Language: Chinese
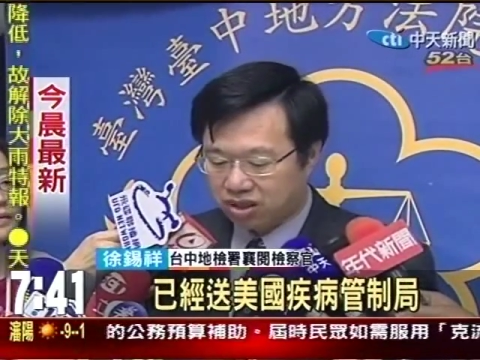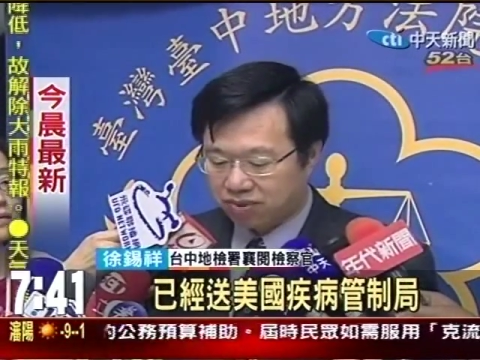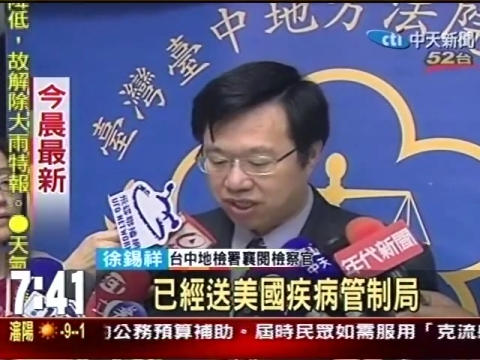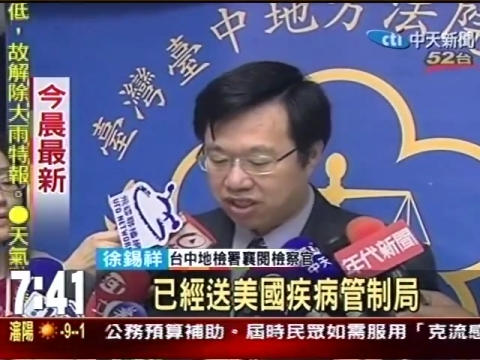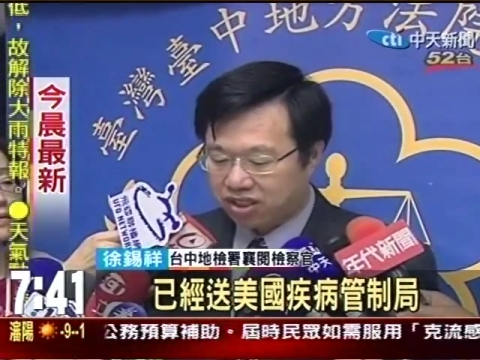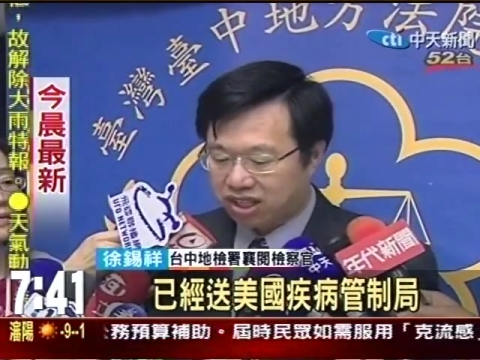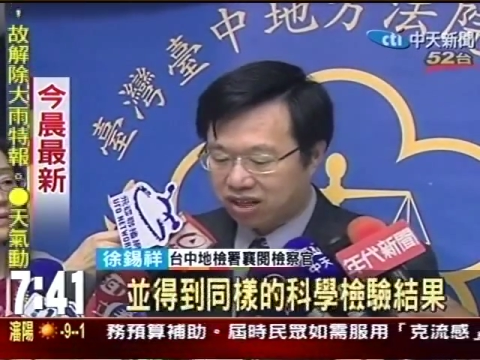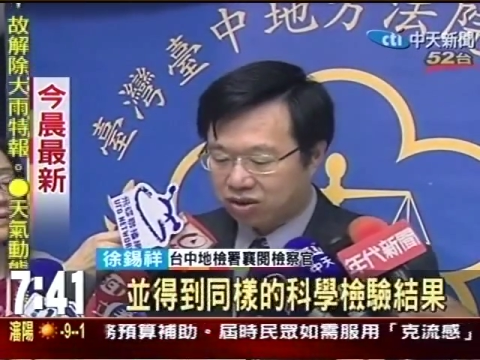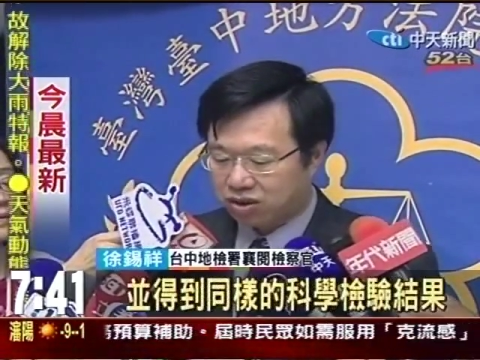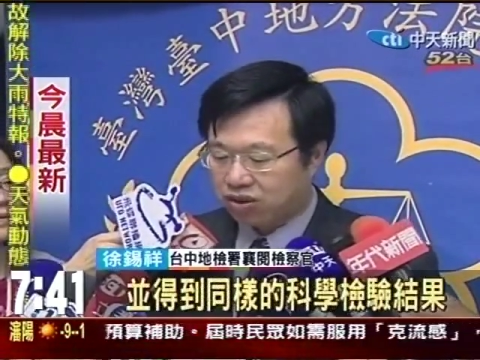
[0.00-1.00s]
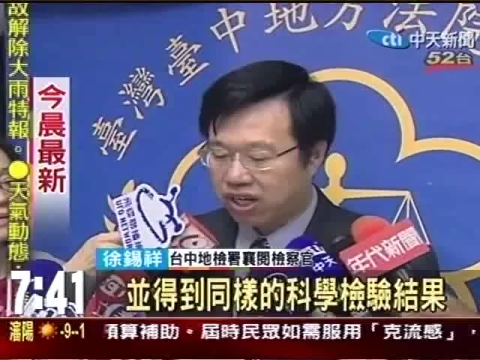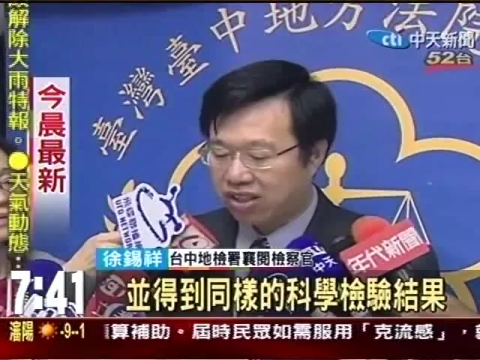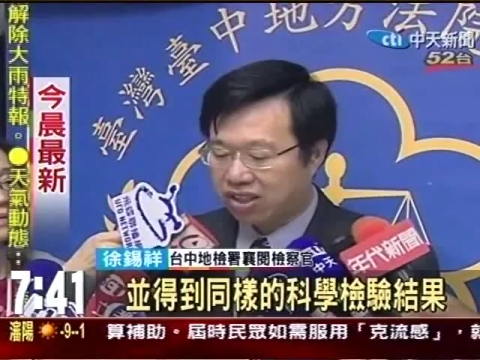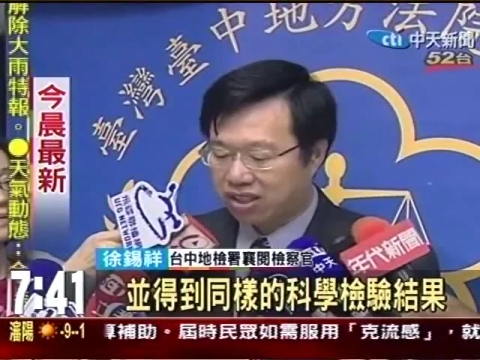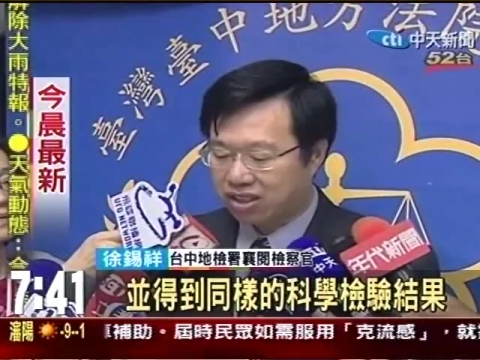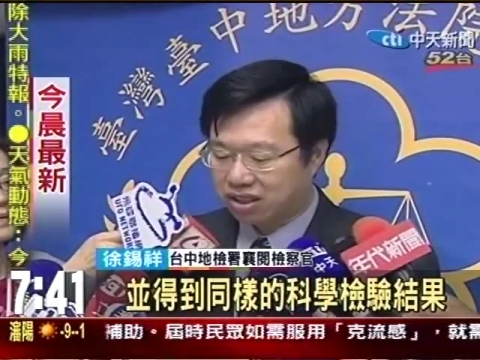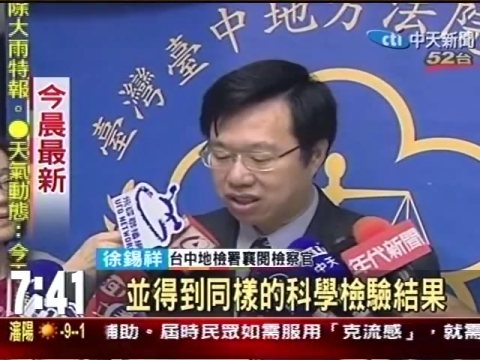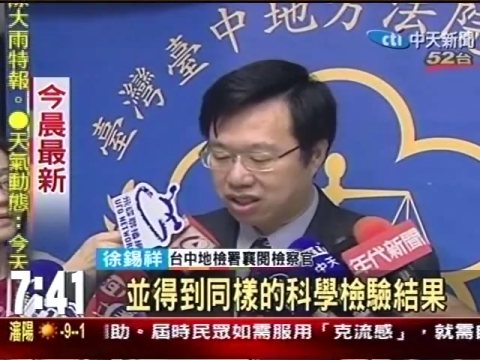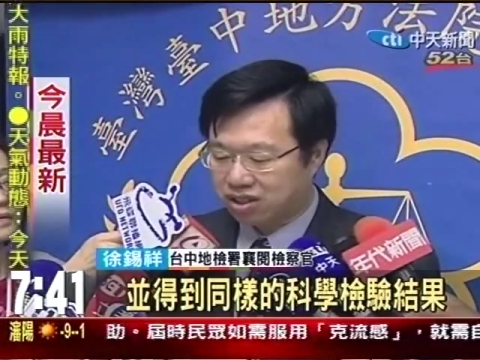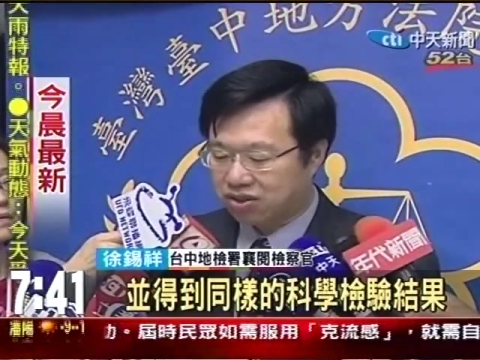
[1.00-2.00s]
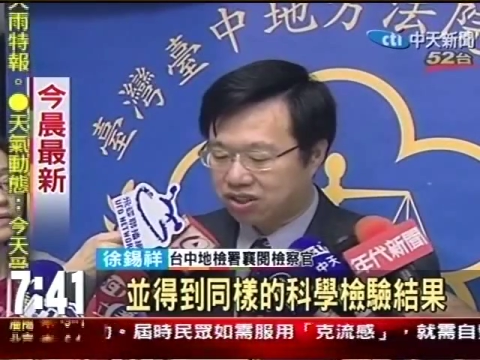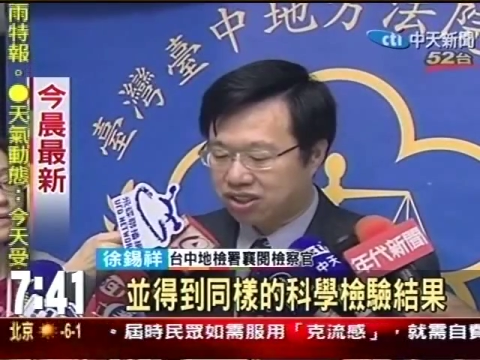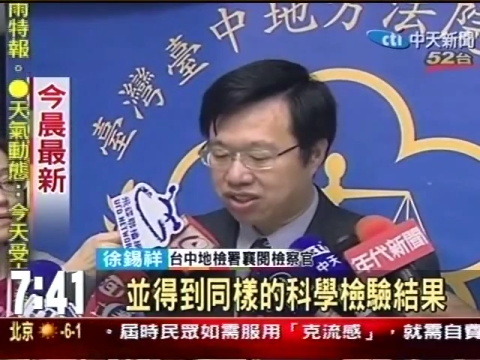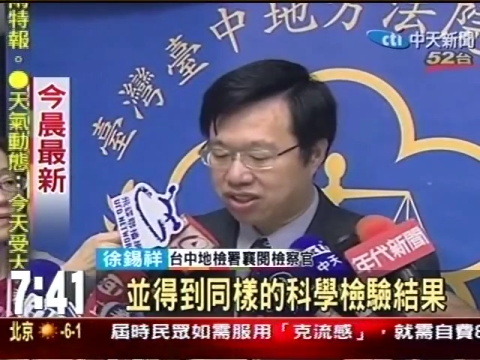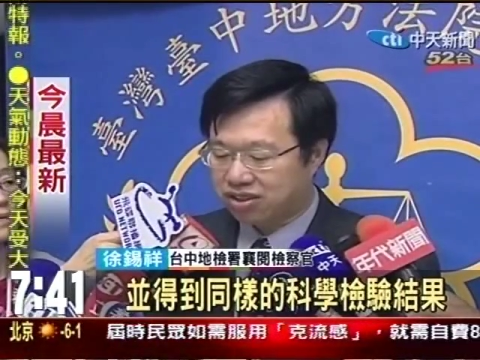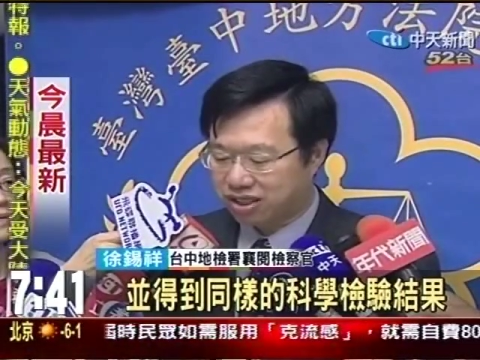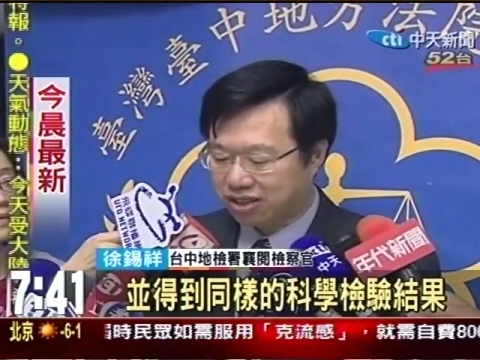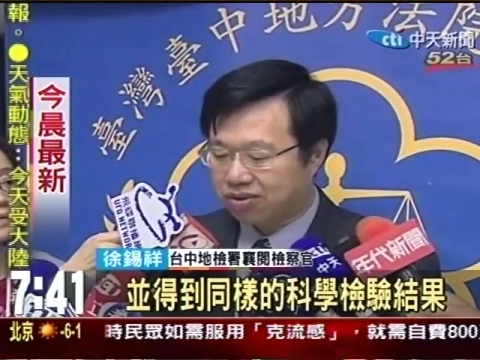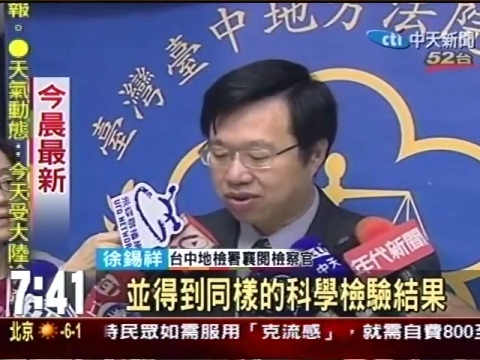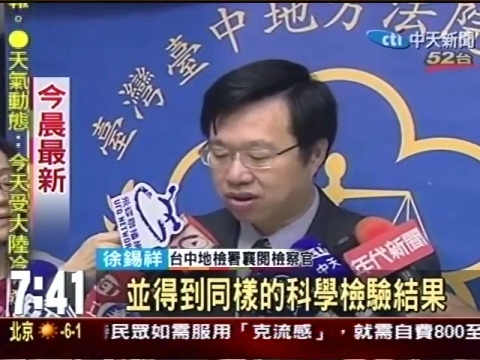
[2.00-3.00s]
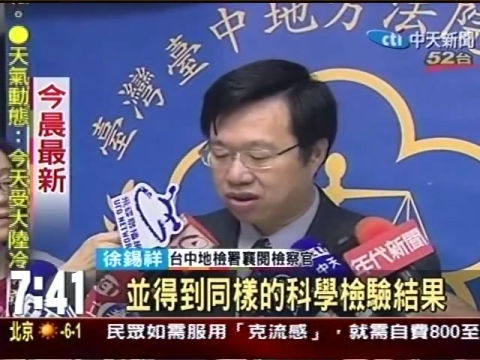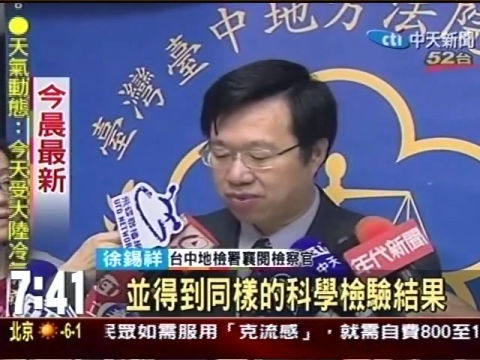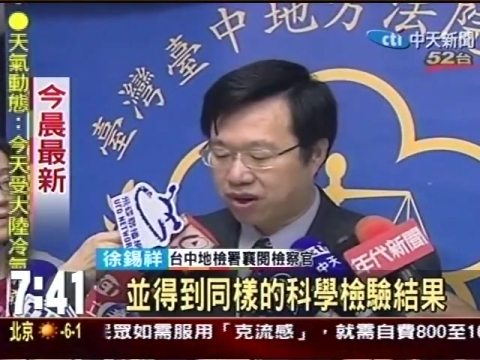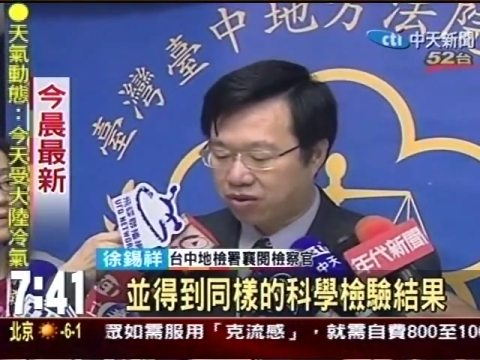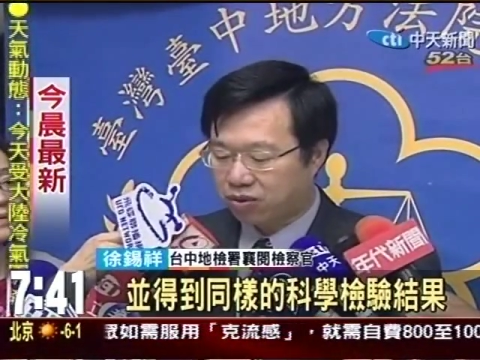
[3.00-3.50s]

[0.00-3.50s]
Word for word: 并得到同样的科学检验结果，哈，包